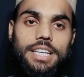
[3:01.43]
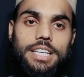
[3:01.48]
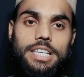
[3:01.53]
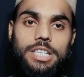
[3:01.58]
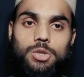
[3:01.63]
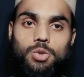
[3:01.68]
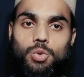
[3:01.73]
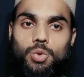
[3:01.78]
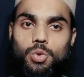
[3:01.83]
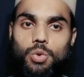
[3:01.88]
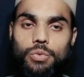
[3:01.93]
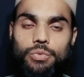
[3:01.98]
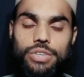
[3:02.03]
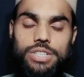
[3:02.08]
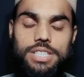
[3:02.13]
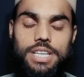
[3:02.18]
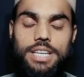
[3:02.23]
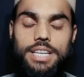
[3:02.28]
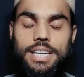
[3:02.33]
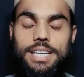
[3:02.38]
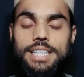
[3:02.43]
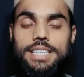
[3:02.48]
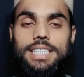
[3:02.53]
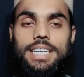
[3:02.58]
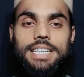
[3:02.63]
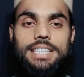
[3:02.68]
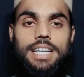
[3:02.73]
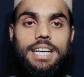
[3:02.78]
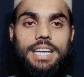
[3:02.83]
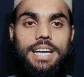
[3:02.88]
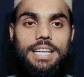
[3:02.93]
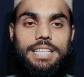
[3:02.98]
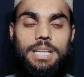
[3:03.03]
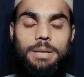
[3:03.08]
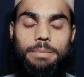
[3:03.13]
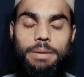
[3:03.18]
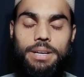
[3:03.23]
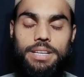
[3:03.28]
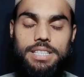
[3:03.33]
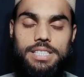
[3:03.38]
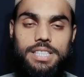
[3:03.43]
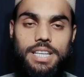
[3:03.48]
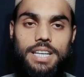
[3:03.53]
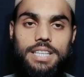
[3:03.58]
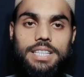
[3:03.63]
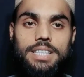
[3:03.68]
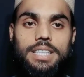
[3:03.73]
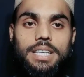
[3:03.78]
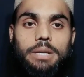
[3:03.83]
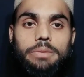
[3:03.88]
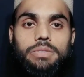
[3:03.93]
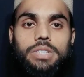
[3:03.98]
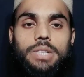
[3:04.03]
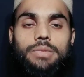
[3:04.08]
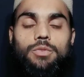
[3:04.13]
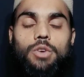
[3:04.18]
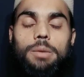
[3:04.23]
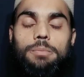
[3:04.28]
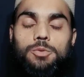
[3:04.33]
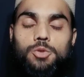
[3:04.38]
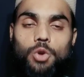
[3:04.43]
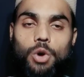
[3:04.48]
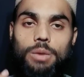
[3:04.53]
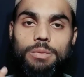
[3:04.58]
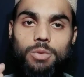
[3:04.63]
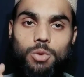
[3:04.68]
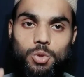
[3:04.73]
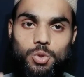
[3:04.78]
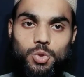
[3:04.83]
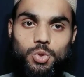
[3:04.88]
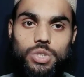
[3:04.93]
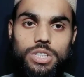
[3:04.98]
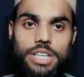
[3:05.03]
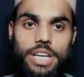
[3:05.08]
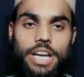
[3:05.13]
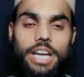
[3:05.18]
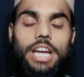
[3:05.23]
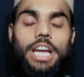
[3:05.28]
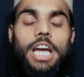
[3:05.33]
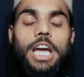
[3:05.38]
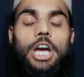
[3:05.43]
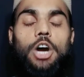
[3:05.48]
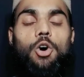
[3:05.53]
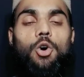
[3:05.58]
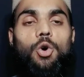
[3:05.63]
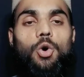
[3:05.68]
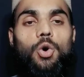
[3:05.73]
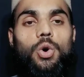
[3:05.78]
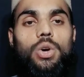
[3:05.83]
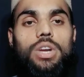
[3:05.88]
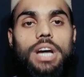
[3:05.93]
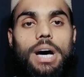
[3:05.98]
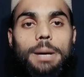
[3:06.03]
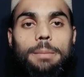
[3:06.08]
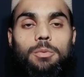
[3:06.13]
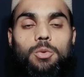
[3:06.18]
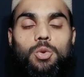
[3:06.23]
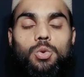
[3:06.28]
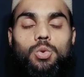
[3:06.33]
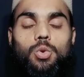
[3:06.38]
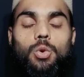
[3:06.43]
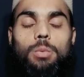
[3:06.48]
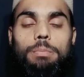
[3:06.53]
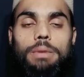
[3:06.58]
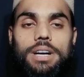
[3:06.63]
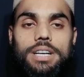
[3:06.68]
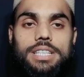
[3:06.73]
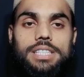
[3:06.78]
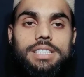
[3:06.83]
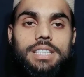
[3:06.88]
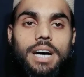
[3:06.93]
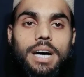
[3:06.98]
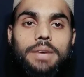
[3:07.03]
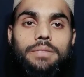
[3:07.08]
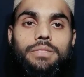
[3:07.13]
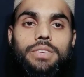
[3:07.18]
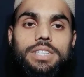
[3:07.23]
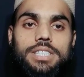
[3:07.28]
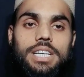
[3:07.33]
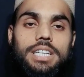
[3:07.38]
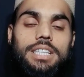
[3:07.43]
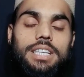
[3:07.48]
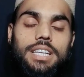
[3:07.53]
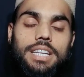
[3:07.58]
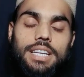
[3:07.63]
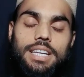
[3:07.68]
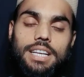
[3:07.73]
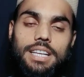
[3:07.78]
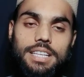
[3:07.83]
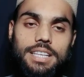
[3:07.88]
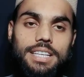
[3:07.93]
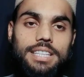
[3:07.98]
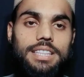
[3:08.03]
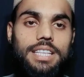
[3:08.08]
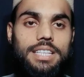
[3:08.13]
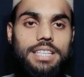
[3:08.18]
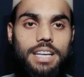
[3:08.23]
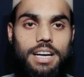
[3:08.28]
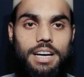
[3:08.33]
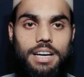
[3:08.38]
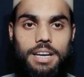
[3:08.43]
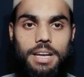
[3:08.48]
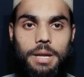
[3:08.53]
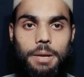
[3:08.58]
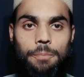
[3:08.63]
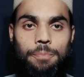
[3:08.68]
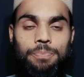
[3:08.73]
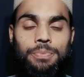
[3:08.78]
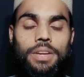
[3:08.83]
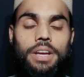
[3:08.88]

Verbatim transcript: यानी कि जो उनको वीज़ा नहीं दिया जा रहा था पाकिस्तान की तरफ से वो अब सॉल्व हो चुकी हैं और अब उनको पाकिस्तान वीज़ा देने के लिए तैयार है